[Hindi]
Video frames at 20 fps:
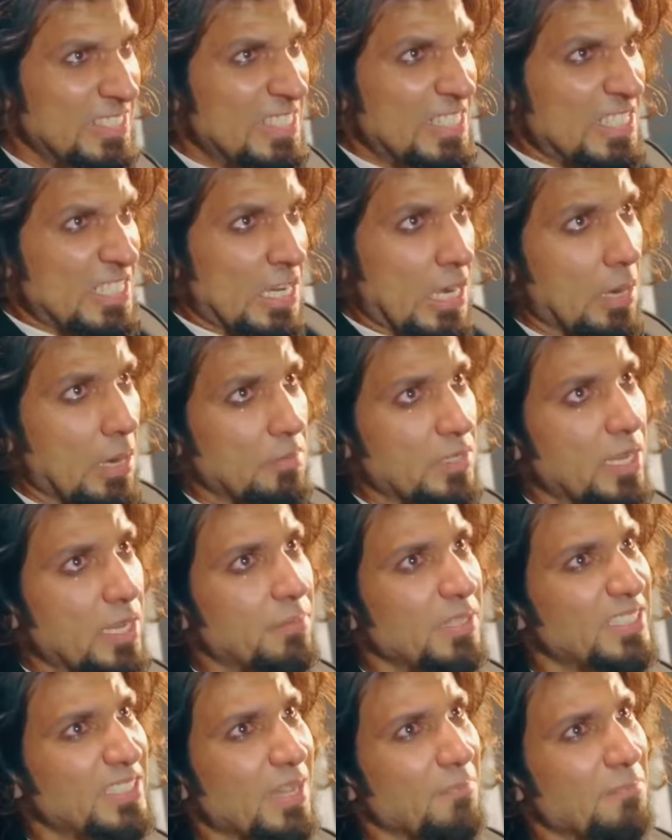हमने भी
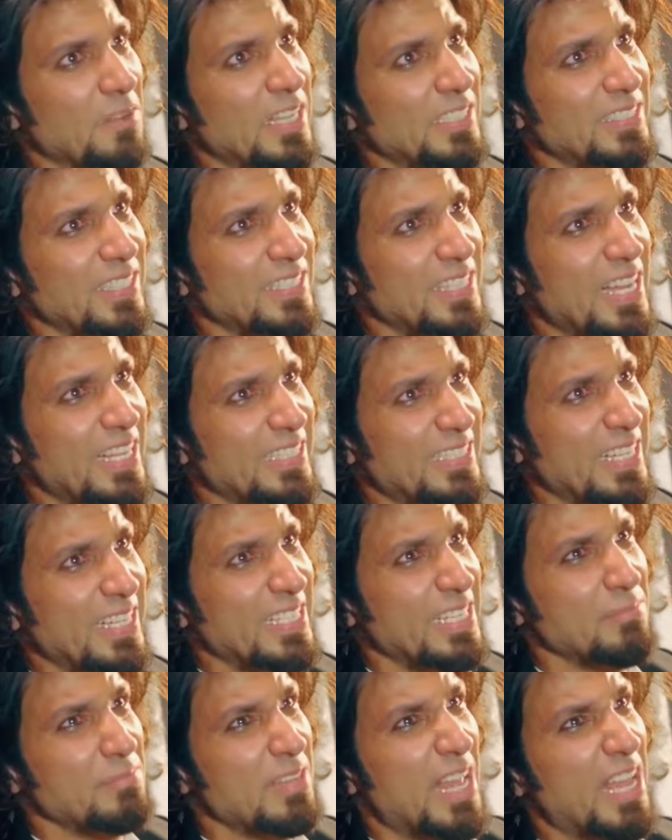सपने सजाए थे कि हम
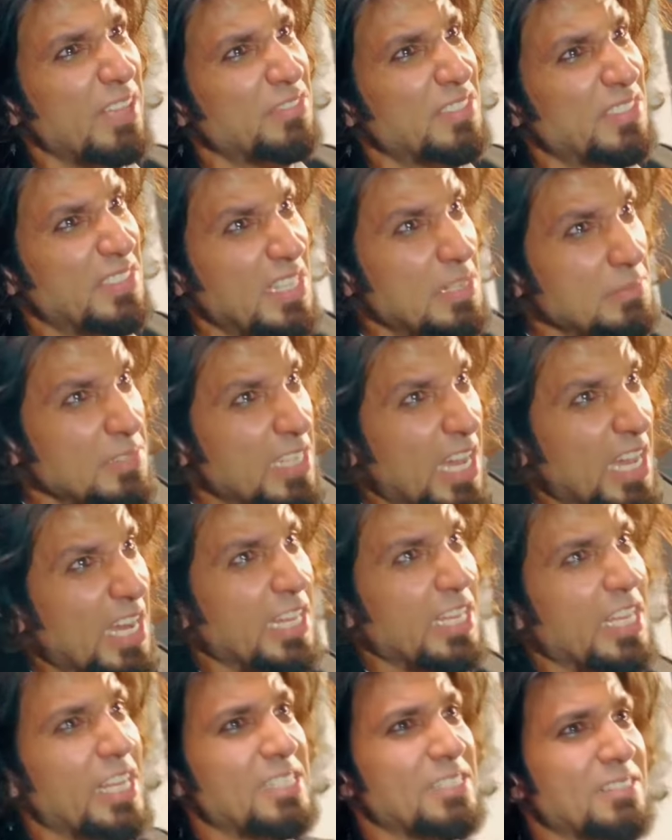लाइव स्ट्रीम करेंगे
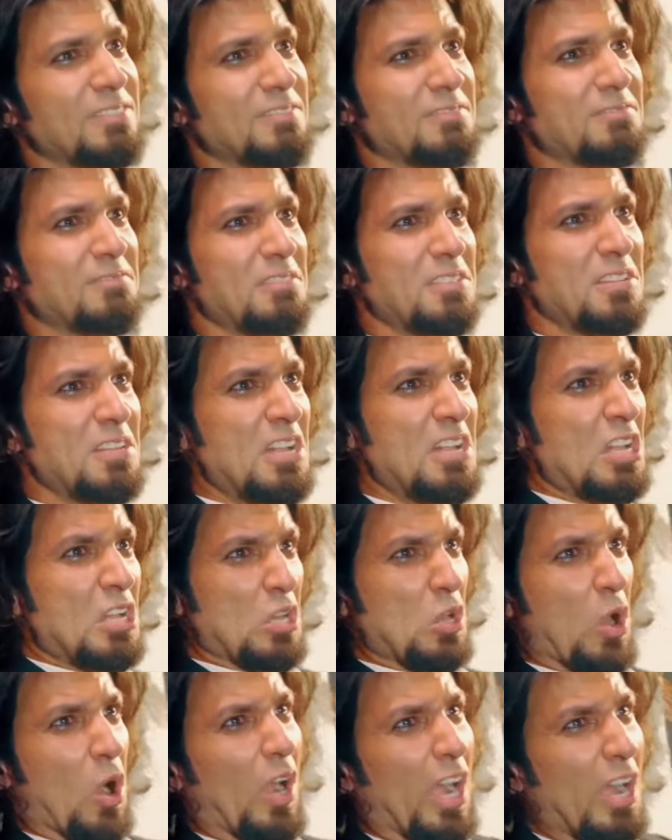लोग
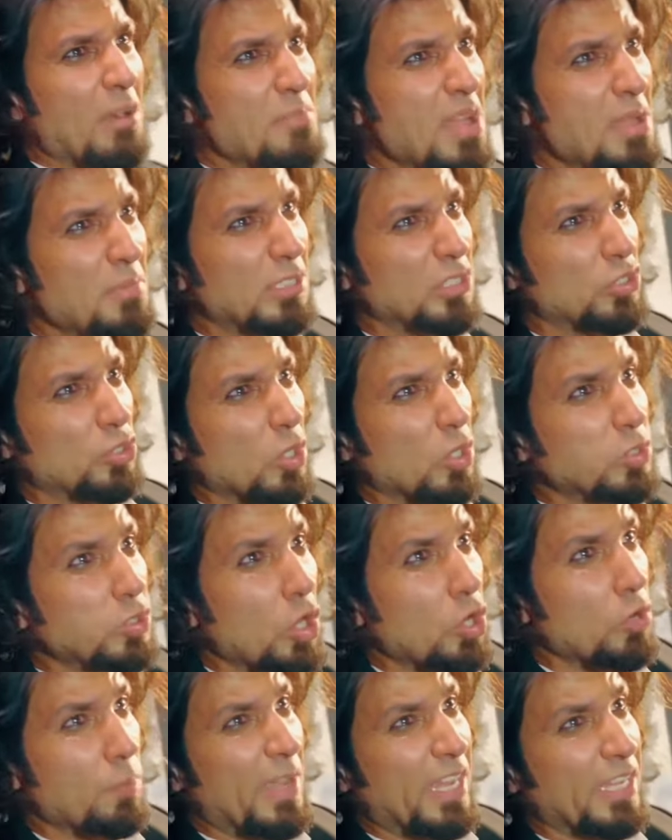हमें भी सौ सौ
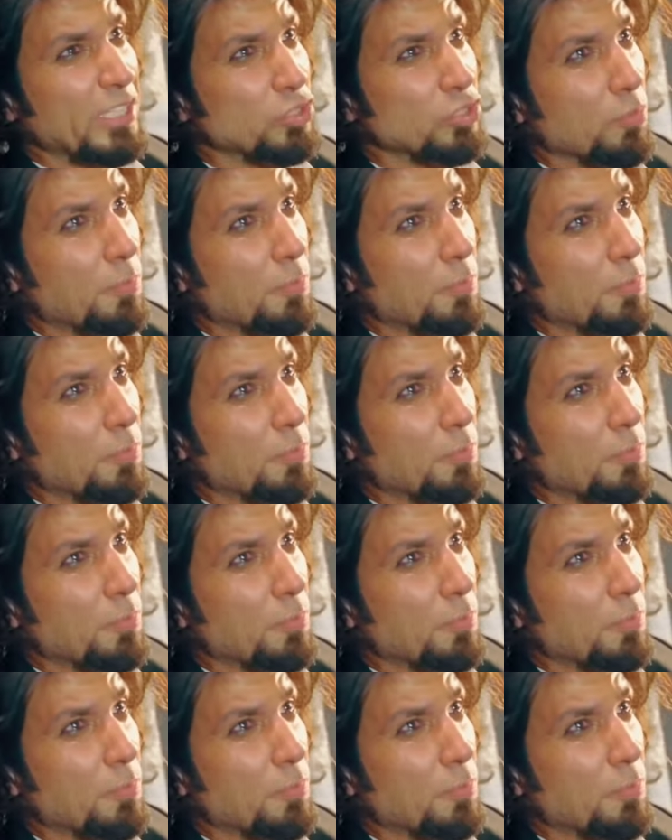रुपए की सुपर